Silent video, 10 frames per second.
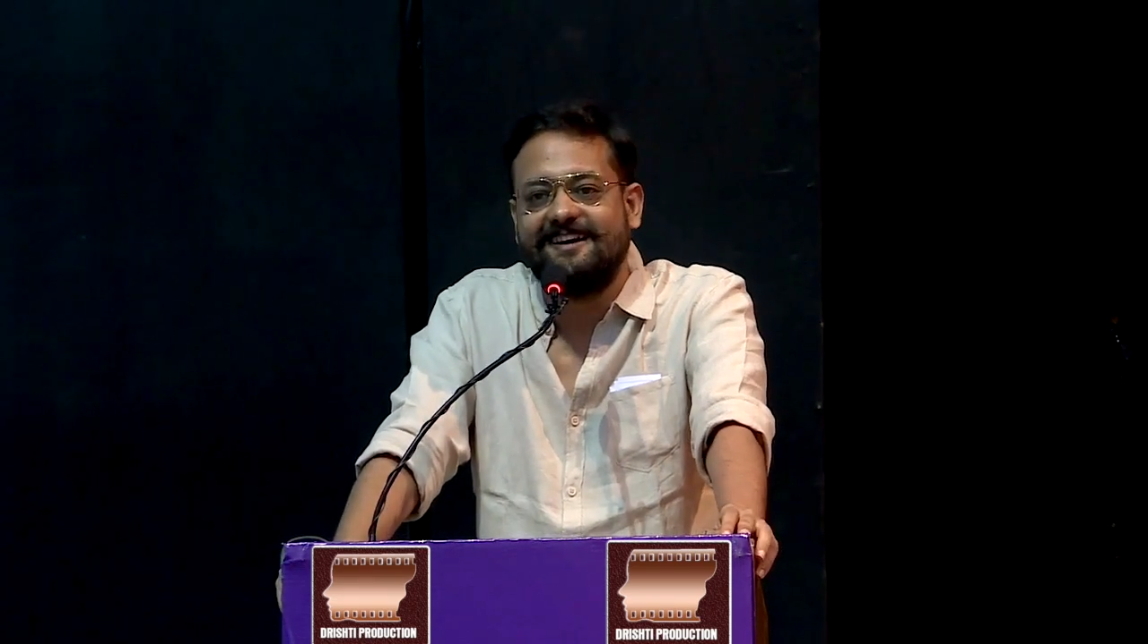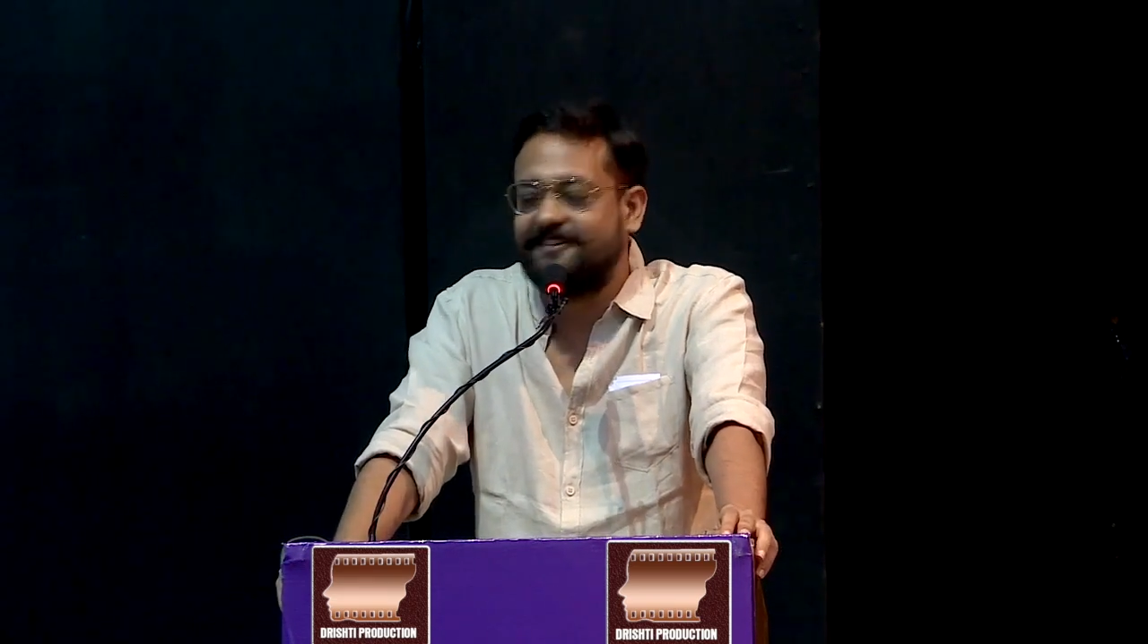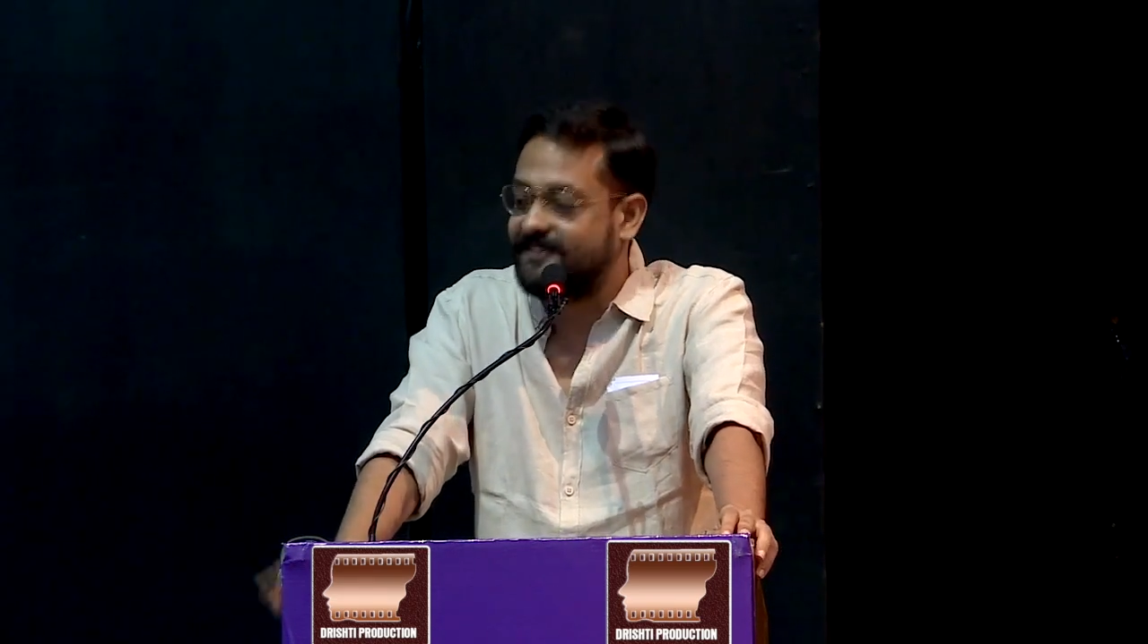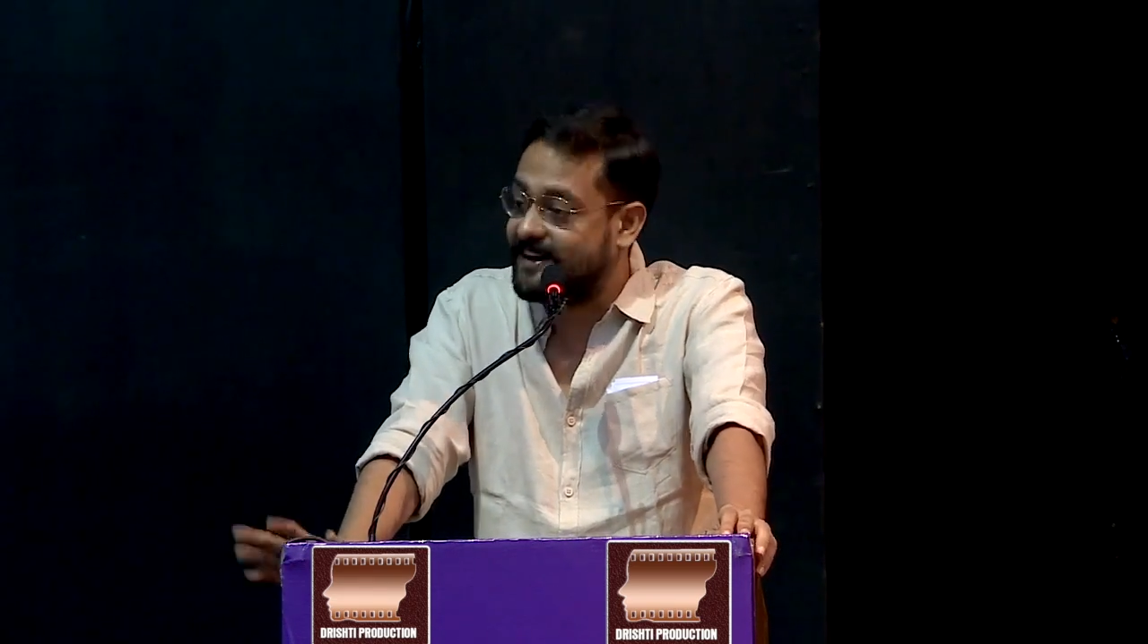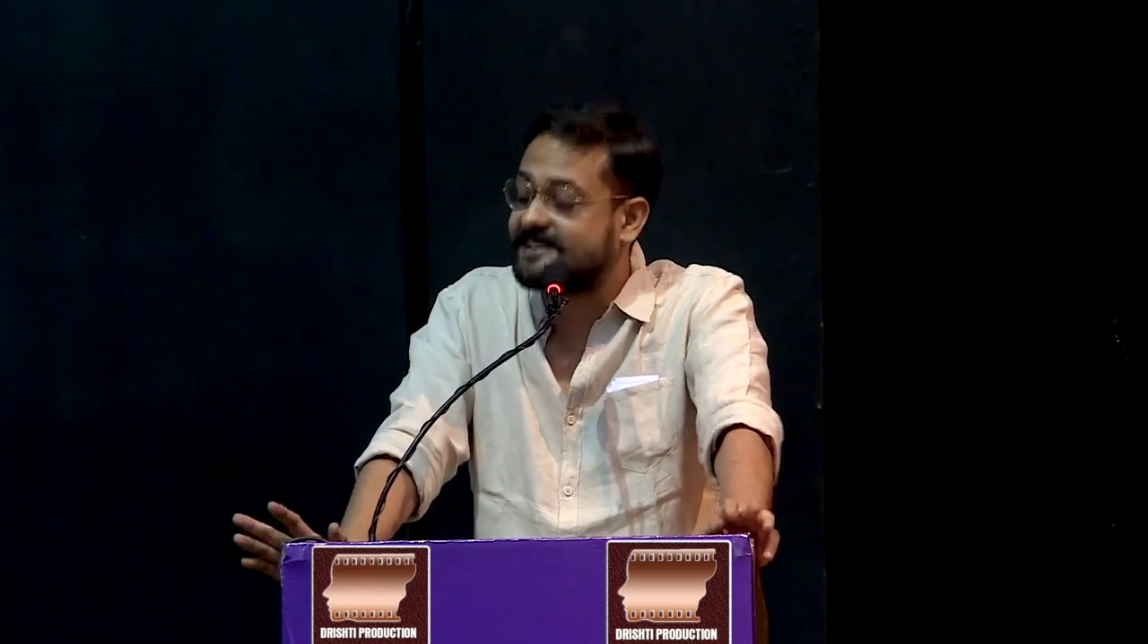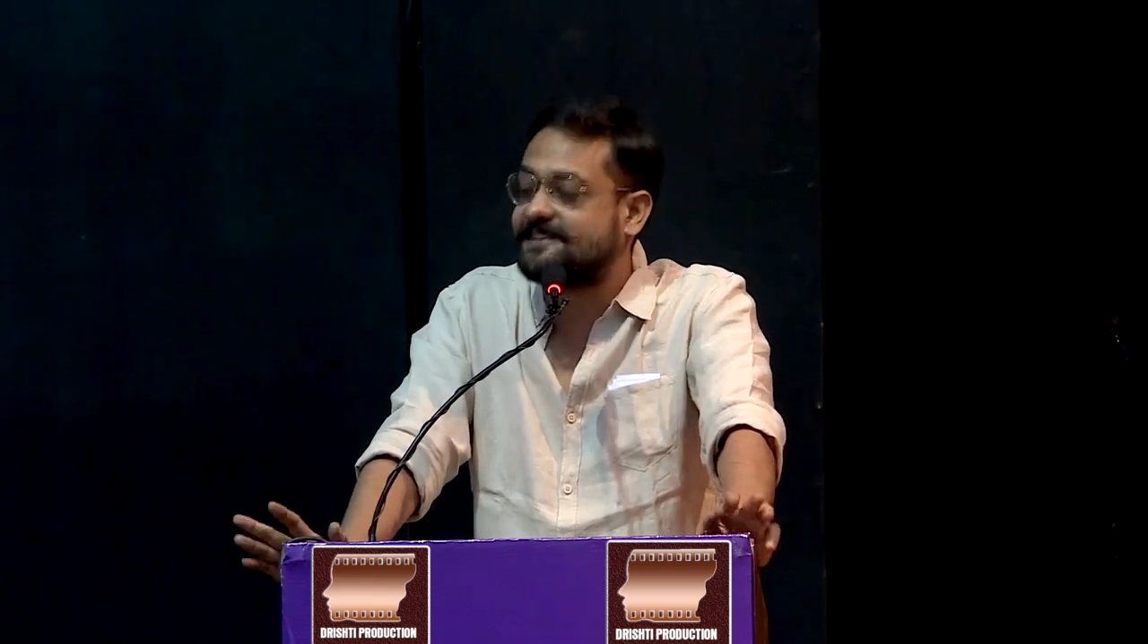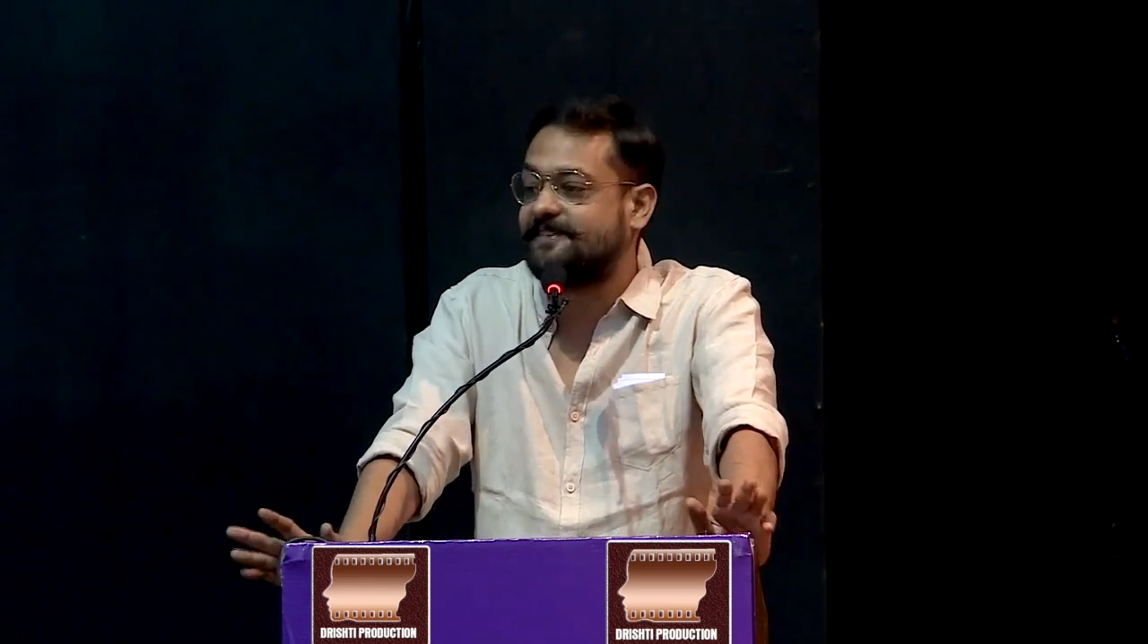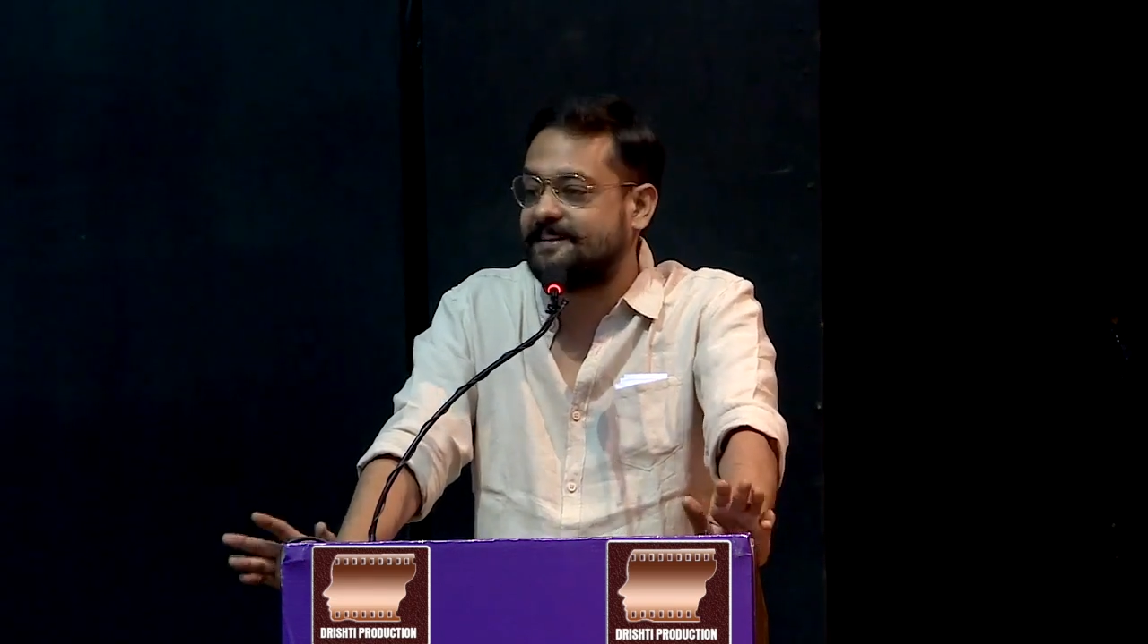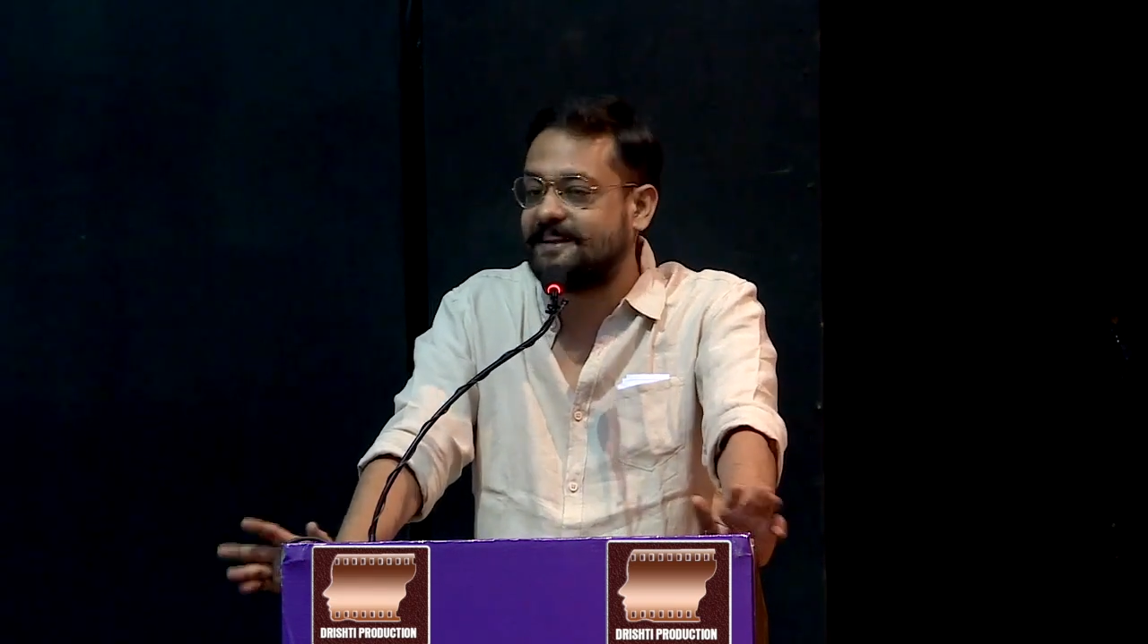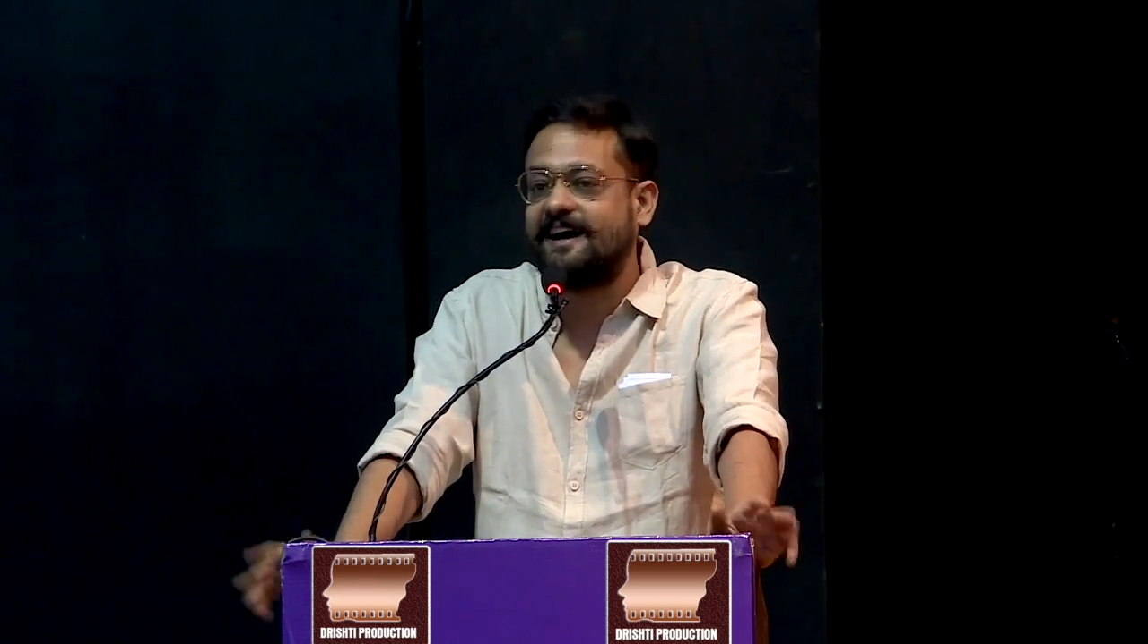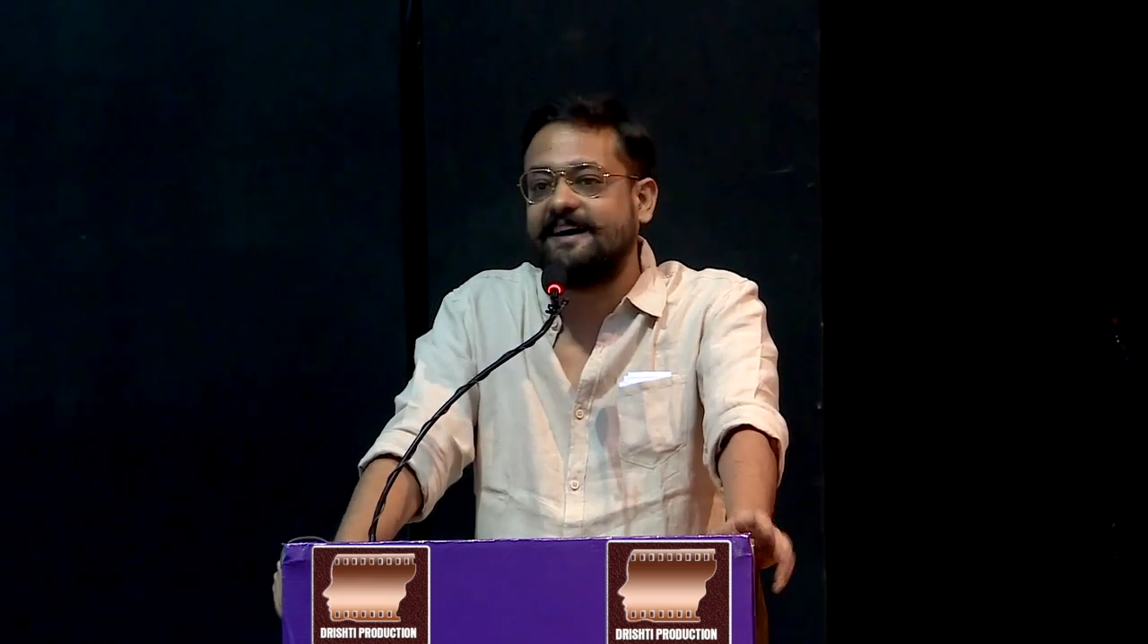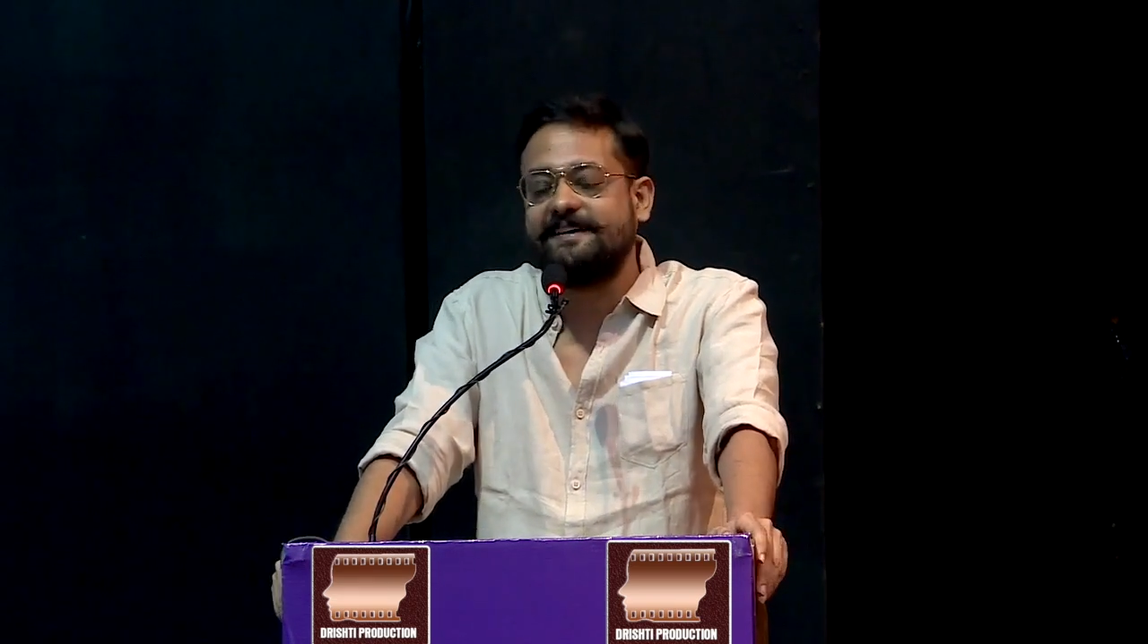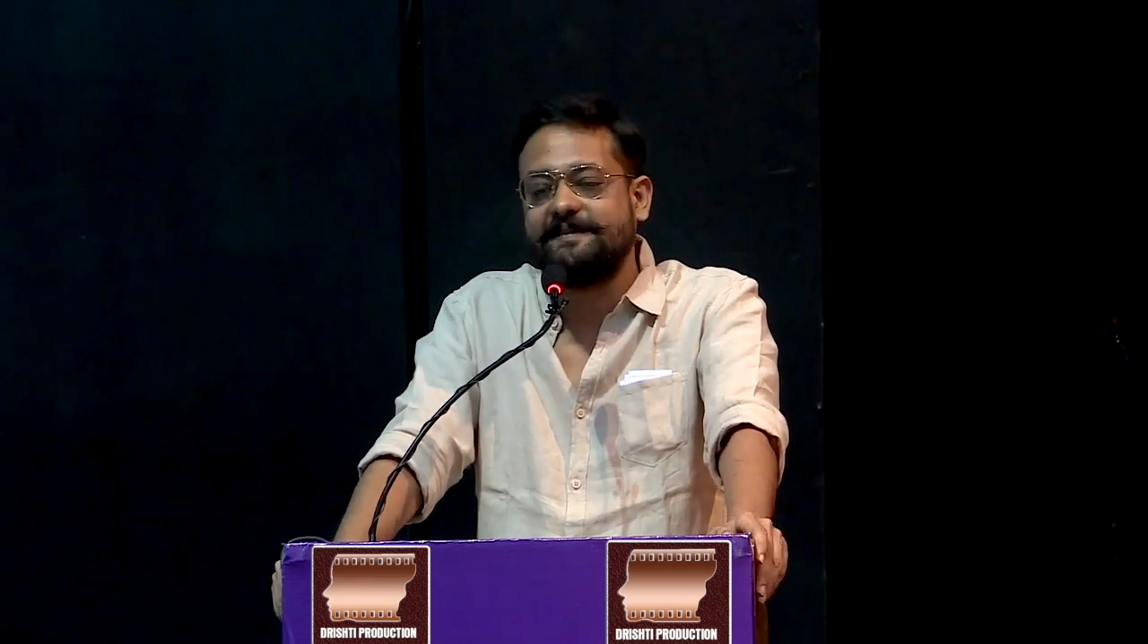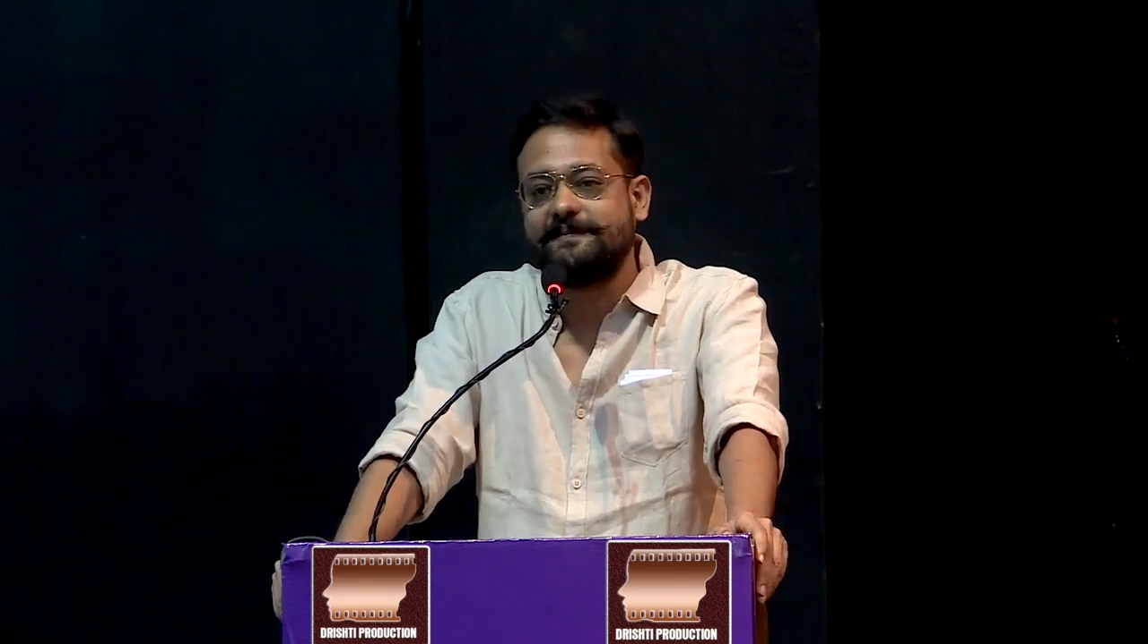फर्क सिर्फ इतना है